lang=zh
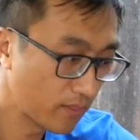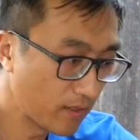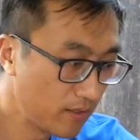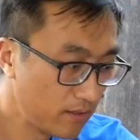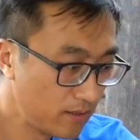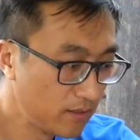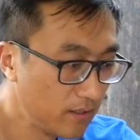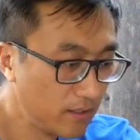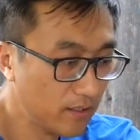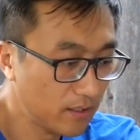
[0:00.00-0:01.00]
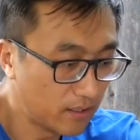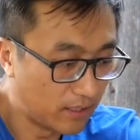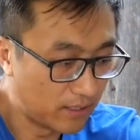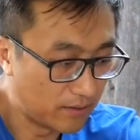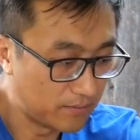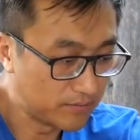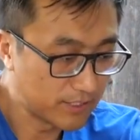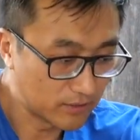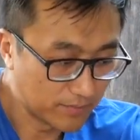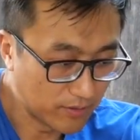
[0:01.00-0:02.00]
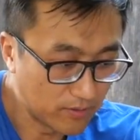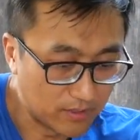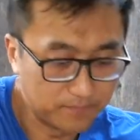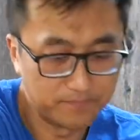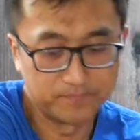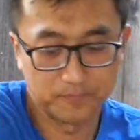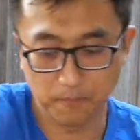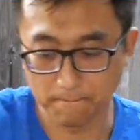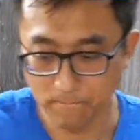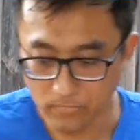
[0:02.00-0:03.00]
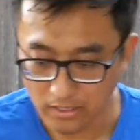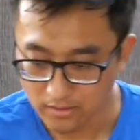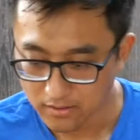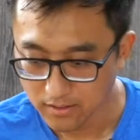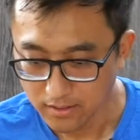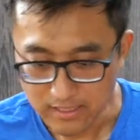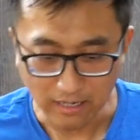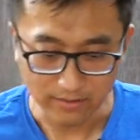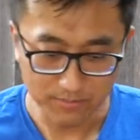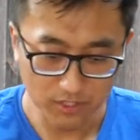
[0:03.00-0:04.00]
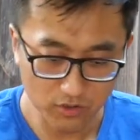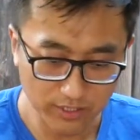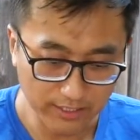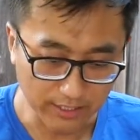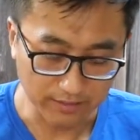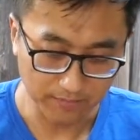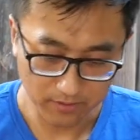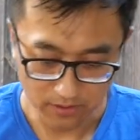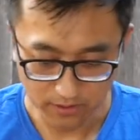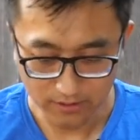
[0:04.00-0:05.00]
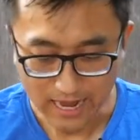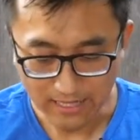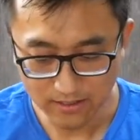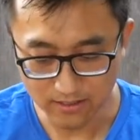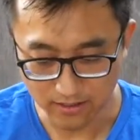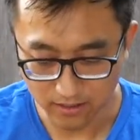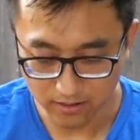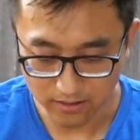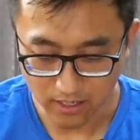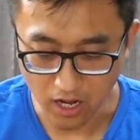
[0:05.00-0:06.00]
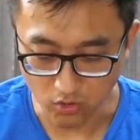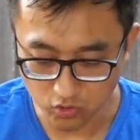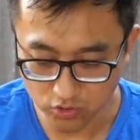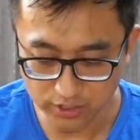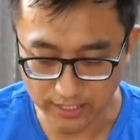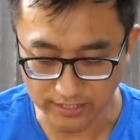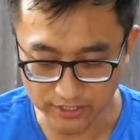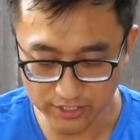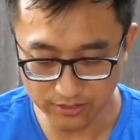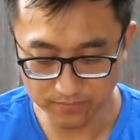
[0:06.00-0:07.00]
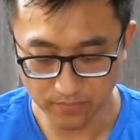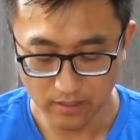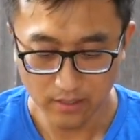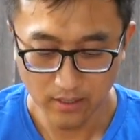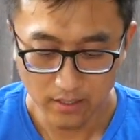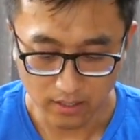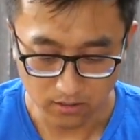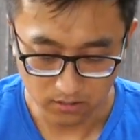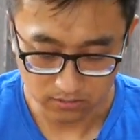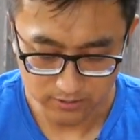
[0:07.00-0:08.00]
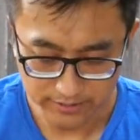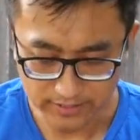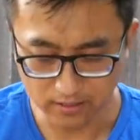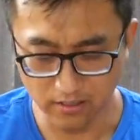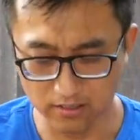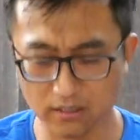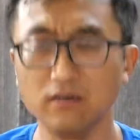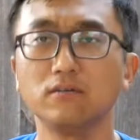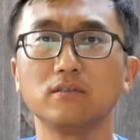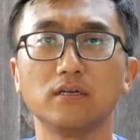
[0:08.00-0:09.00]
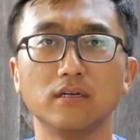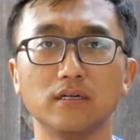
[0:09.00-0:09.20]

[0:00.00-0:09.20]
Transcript: 啊，这个没用。那好，咱们先说一下这个。呃，它的好处就是这个很轻，然后这个可能